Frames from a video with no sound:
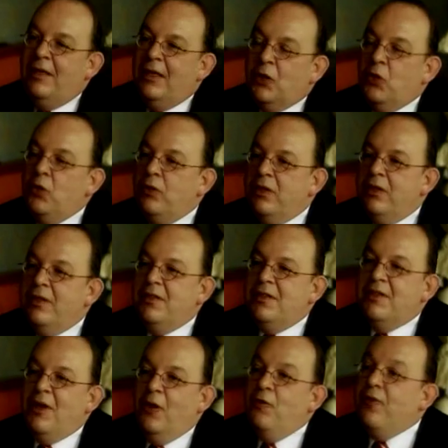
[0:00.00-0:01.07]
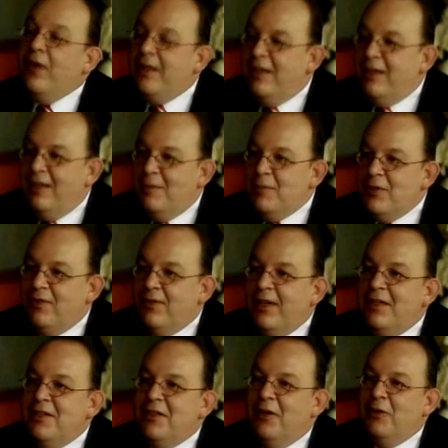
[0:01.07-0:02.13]
Ihr Goethe ist auf angenehmste
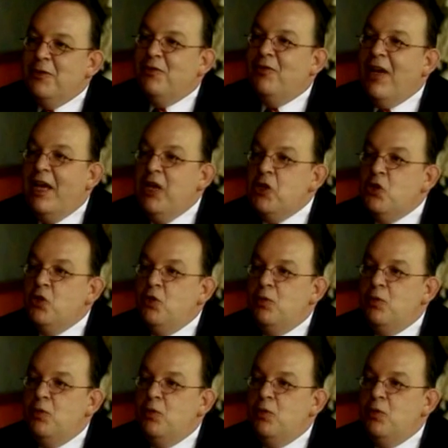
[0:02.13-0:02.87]
Weise aus Fleisch